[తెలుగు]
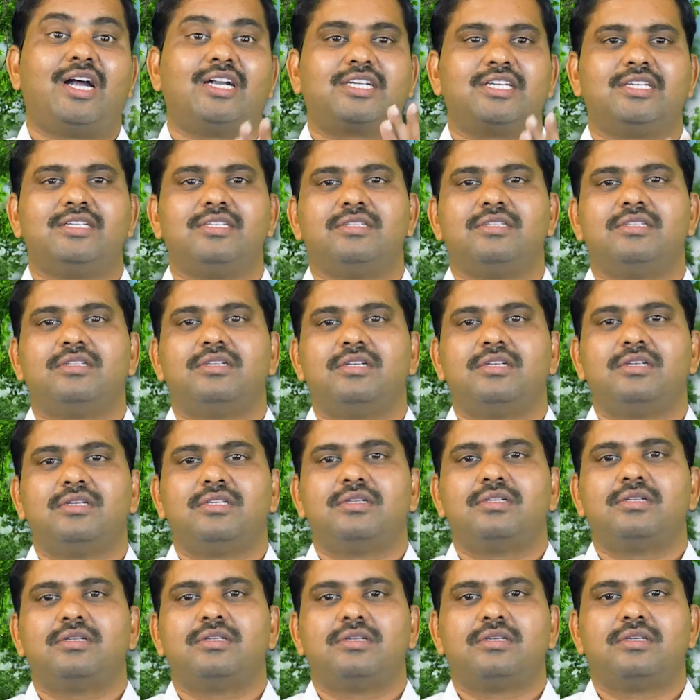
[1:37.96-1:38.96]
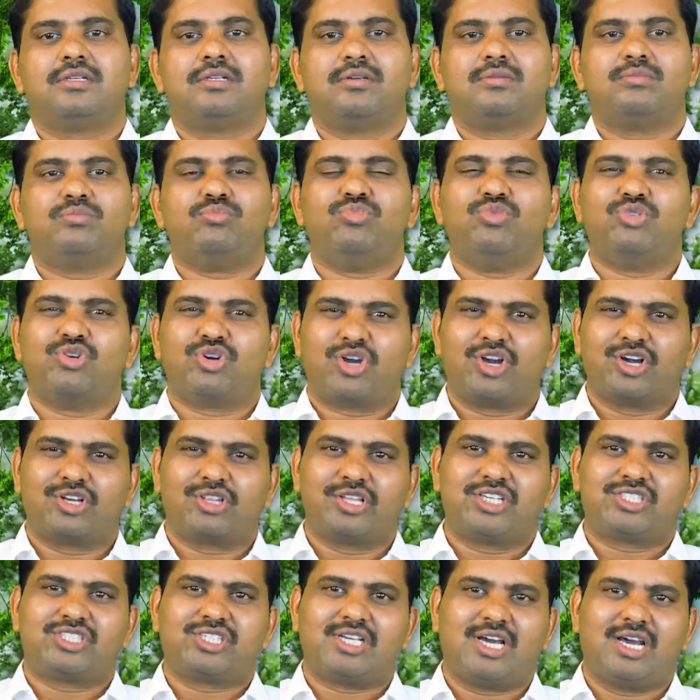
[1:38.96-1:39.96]
దాటి మూడో
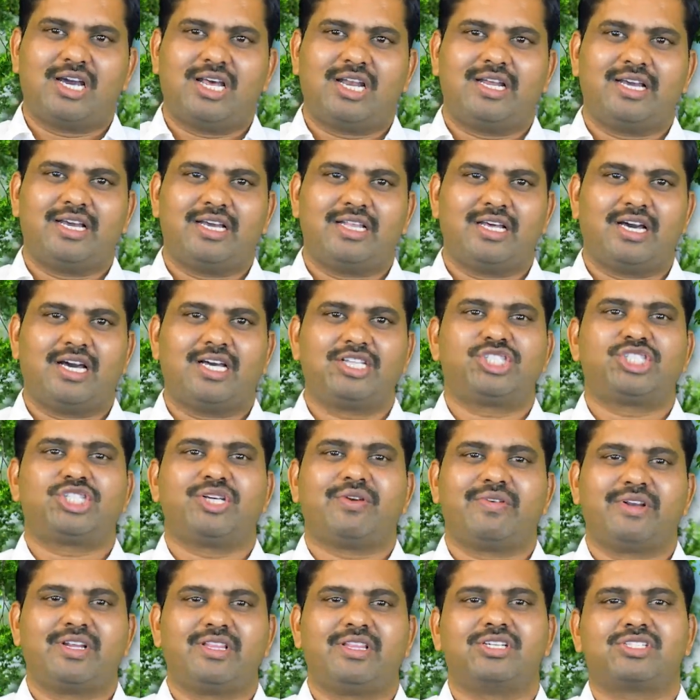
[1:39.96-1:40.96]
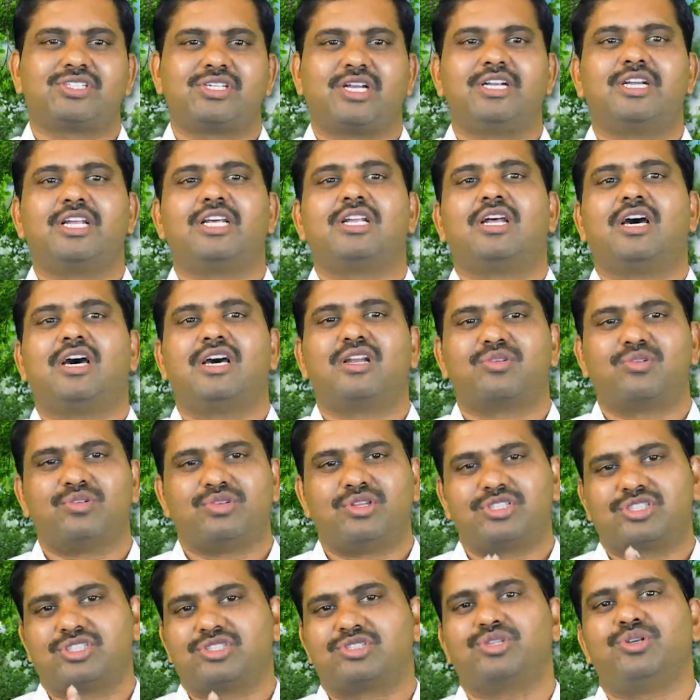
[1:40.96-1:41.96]
దశ లేదా చివరి దశ అంటే నాలుగో
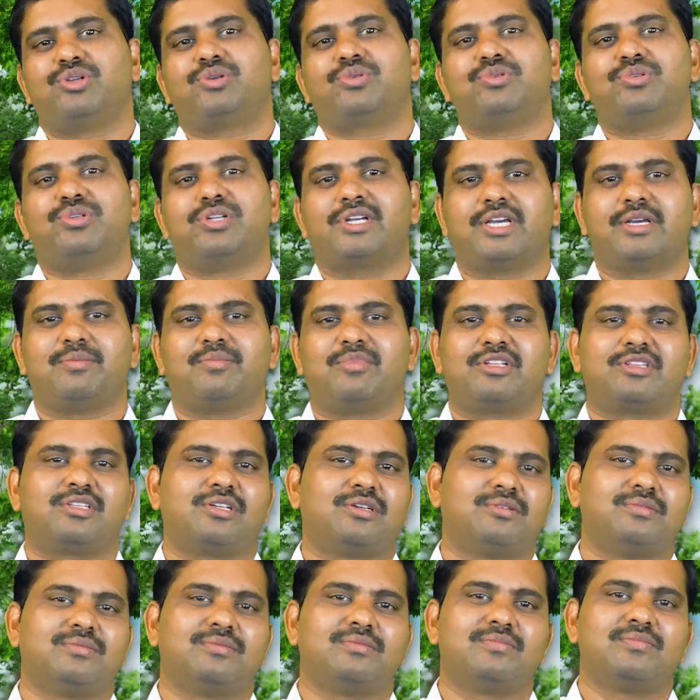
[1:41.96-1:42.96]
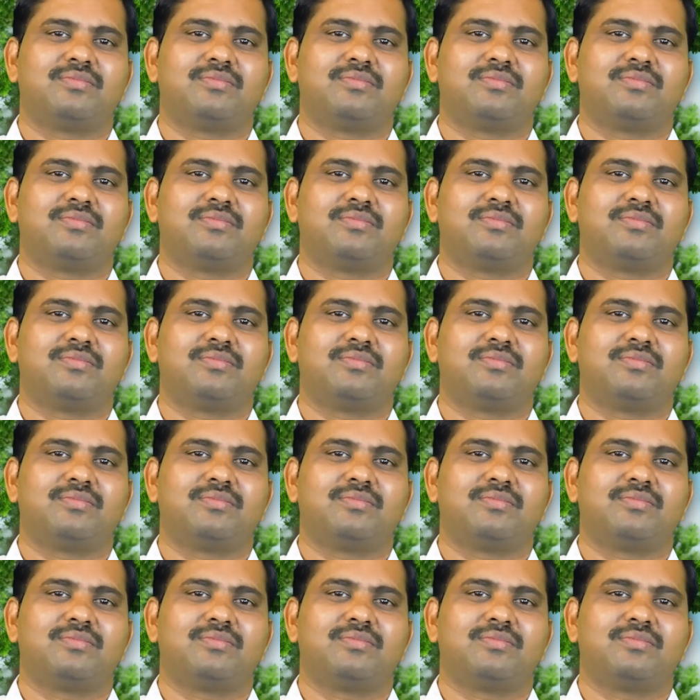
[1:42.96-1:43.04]
దశ చేరుకుంటే మాత్రం